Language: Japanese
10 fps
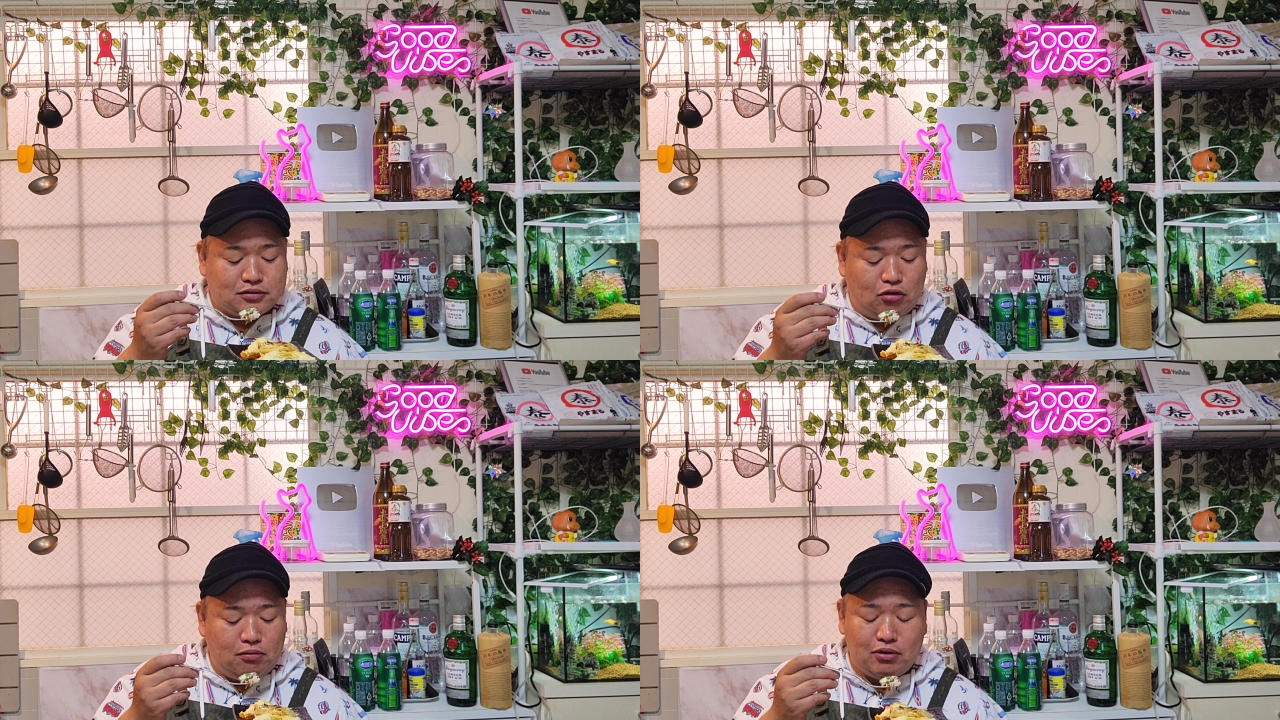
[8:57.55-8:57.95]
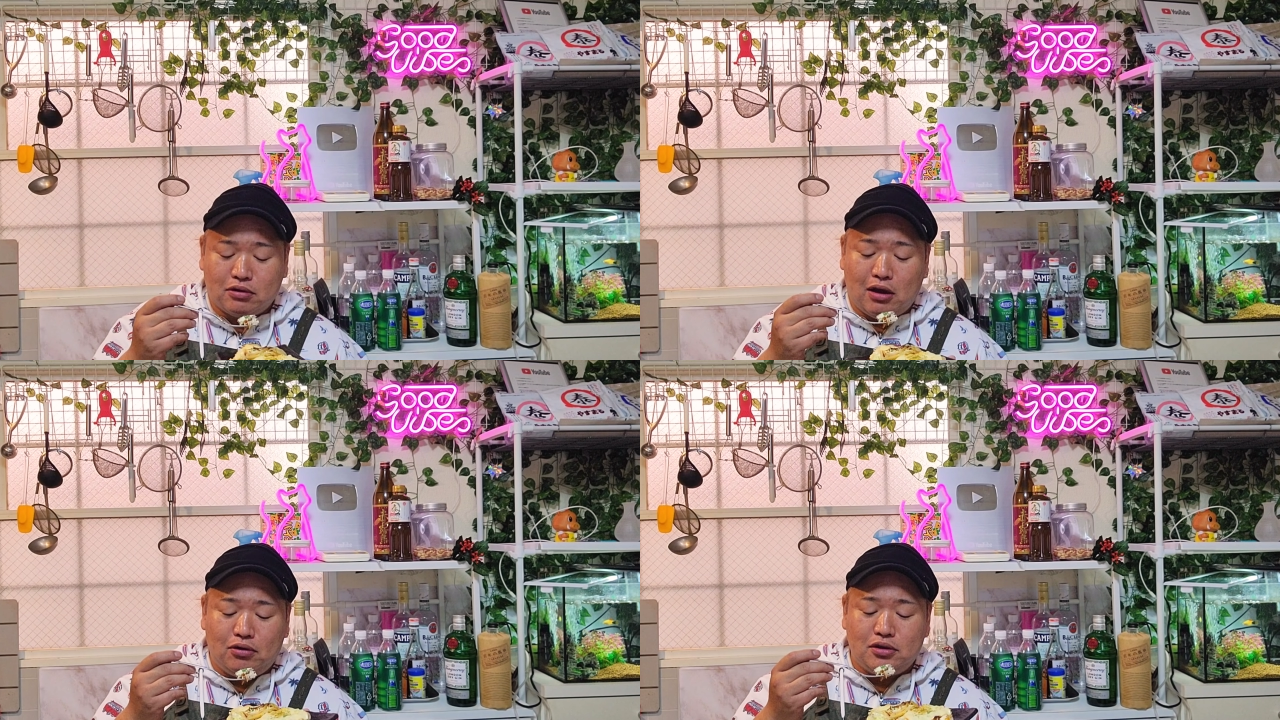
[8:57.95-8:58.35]
大葉の
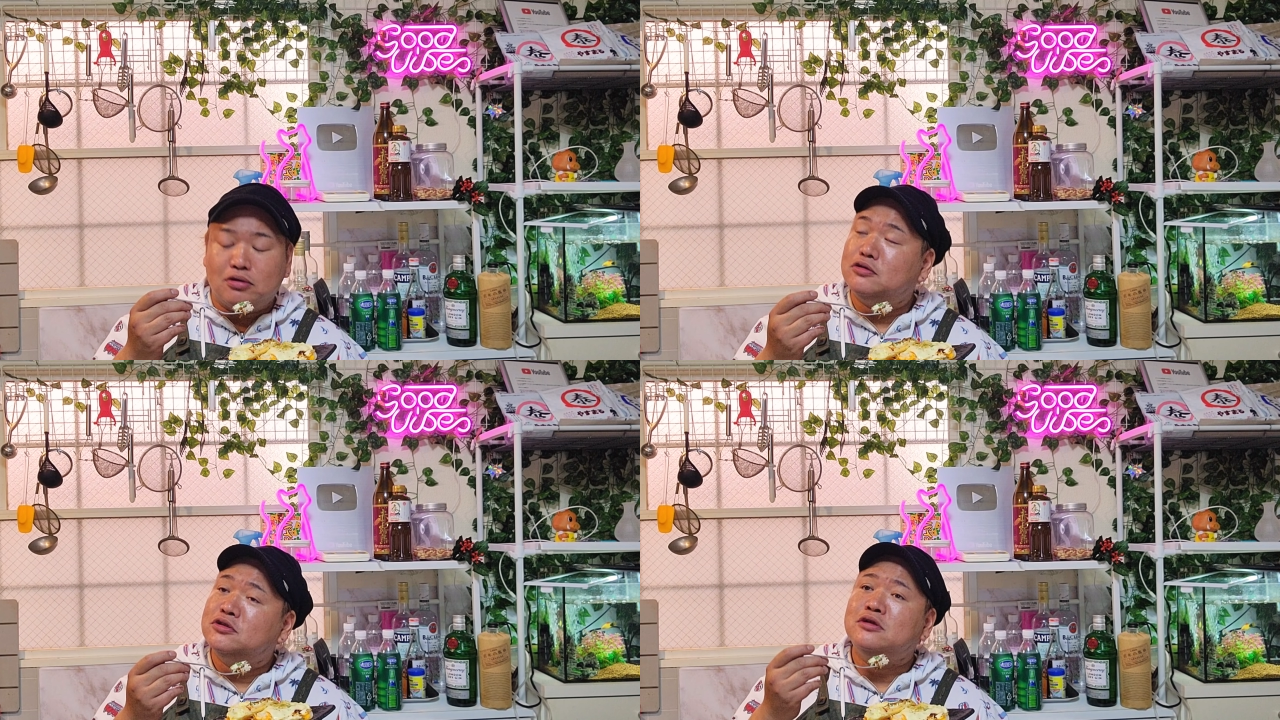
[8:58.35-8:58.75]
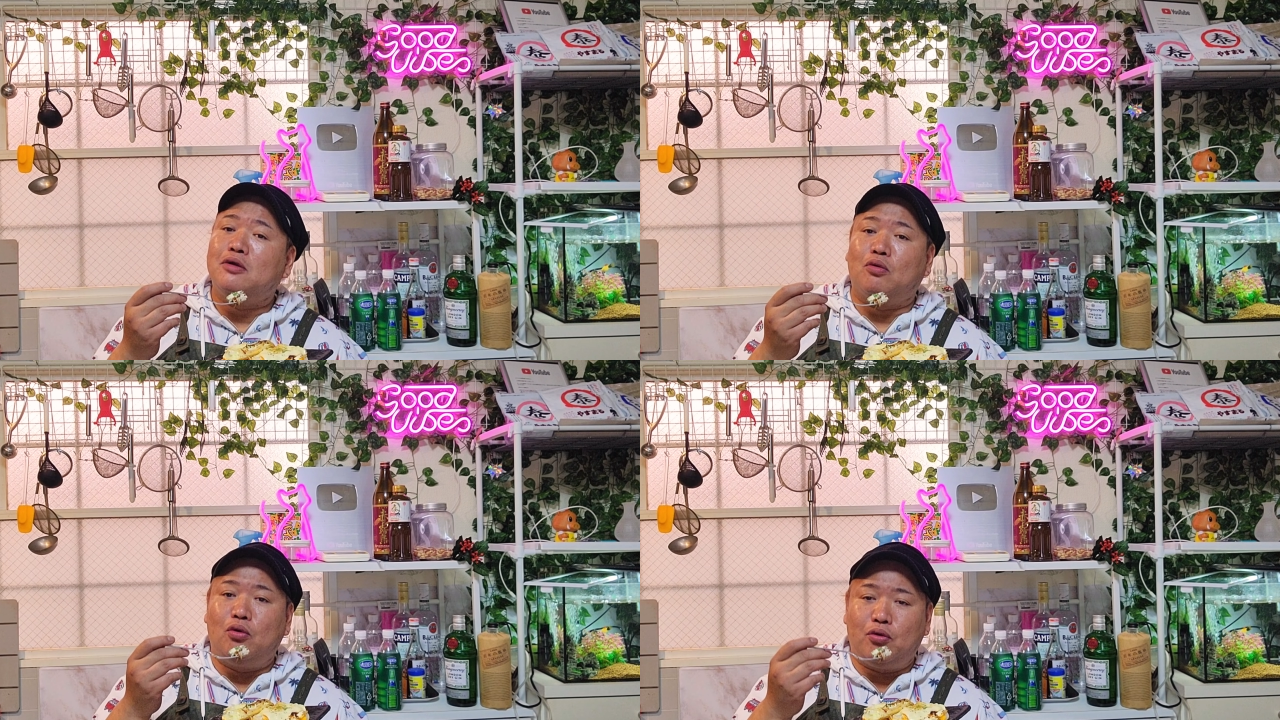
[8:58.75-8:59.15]
香りとツナ
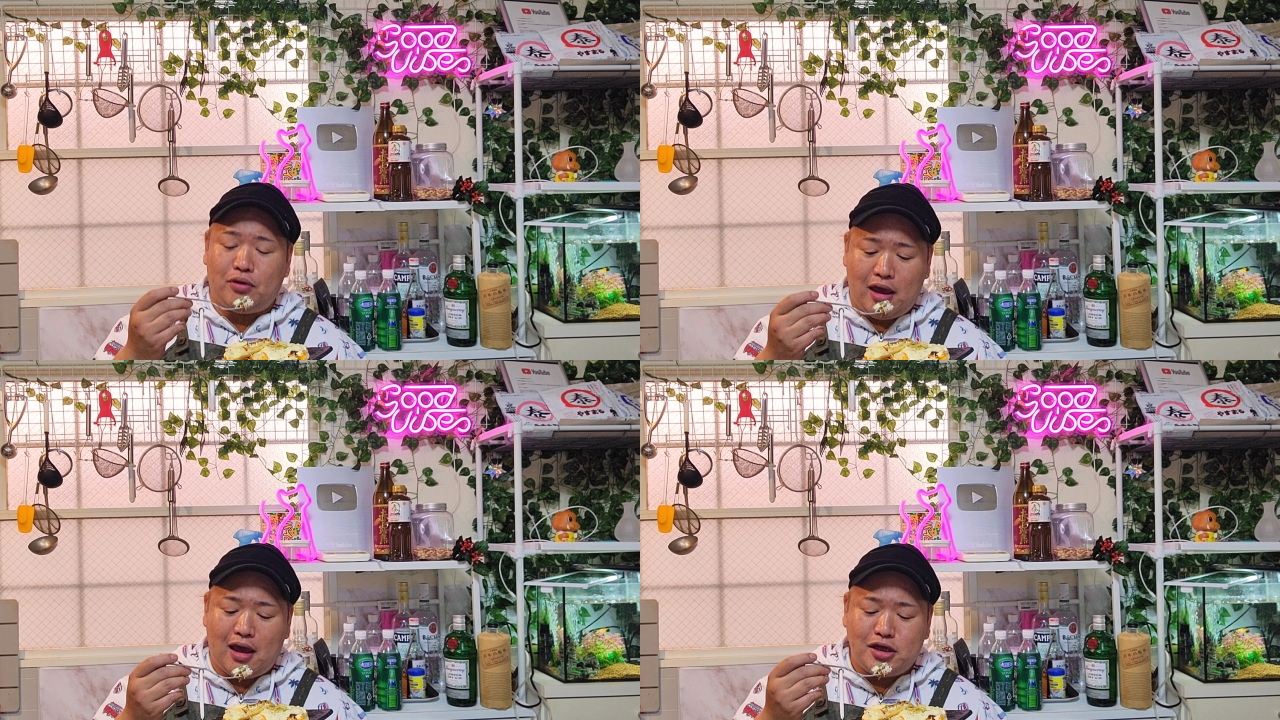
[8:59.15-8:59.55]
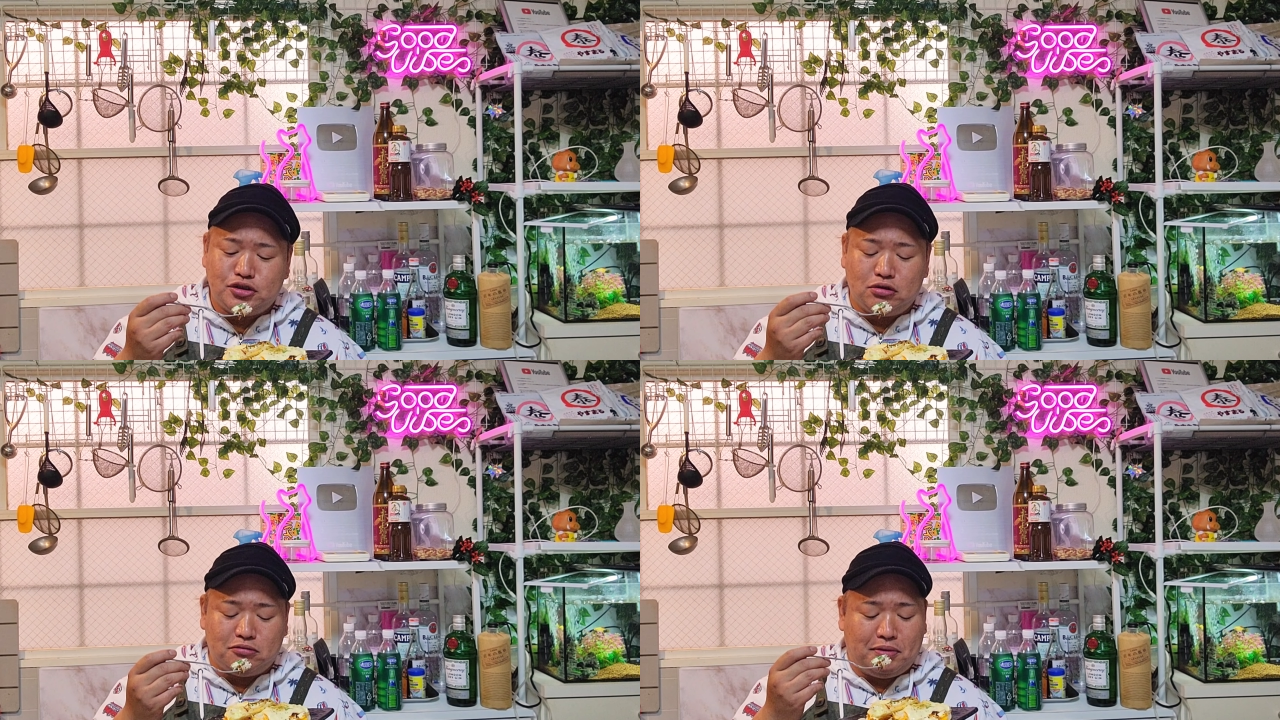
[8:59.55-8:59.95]
のこのね相性も